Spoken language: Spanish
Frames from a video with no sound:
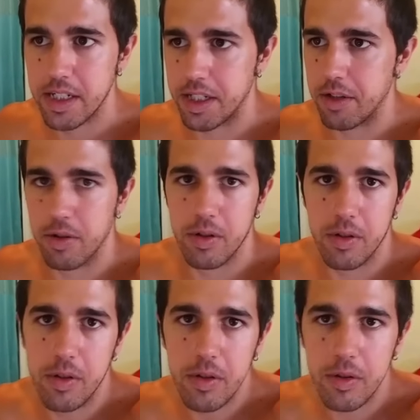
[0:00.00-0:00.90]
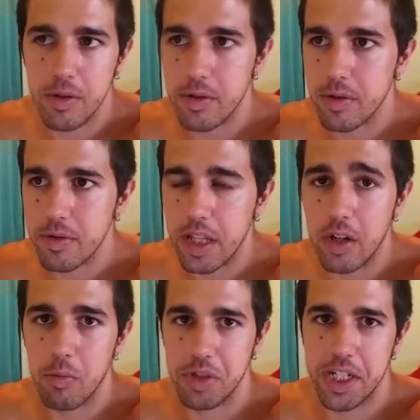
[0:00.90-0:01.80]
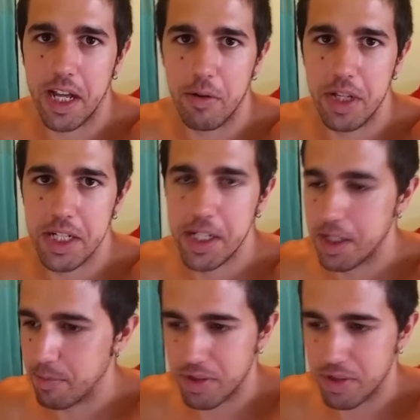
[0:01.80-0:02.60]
si no tengo muchas calorías,